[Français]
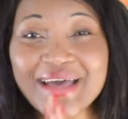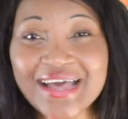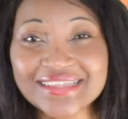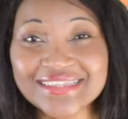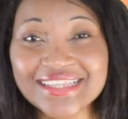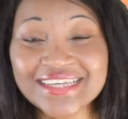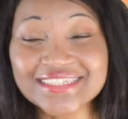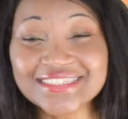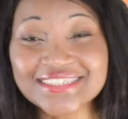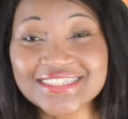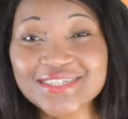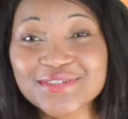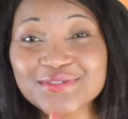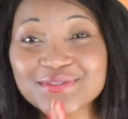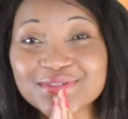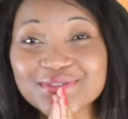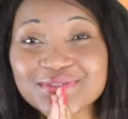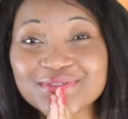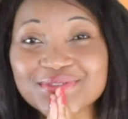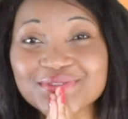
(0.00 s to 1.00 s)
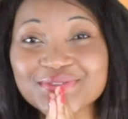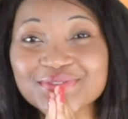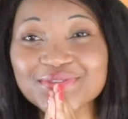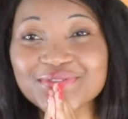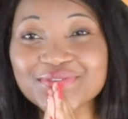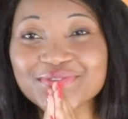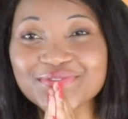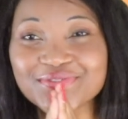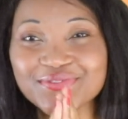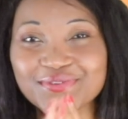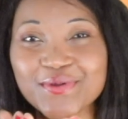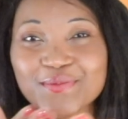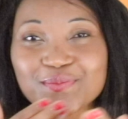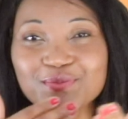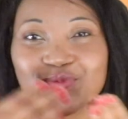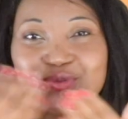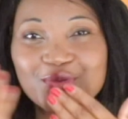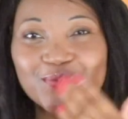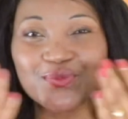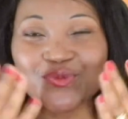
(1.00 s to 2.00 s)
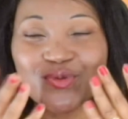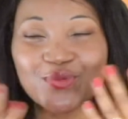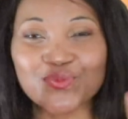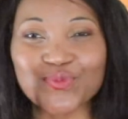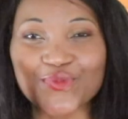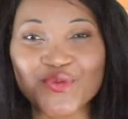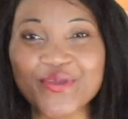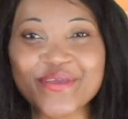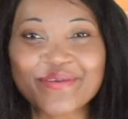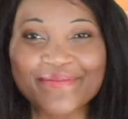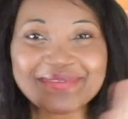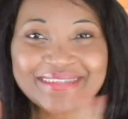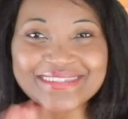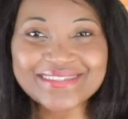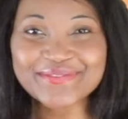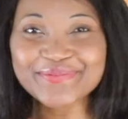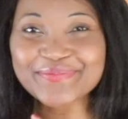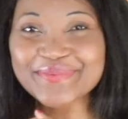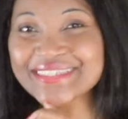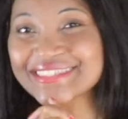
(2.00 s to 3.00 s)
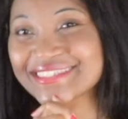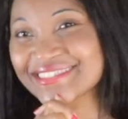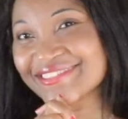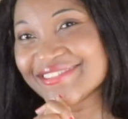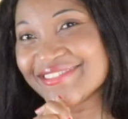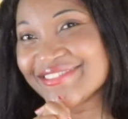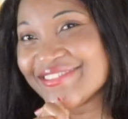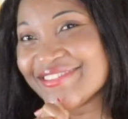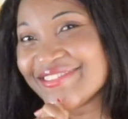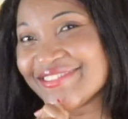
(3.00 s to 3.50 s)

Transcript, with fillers: partagez autour de vous. Bisous, bisous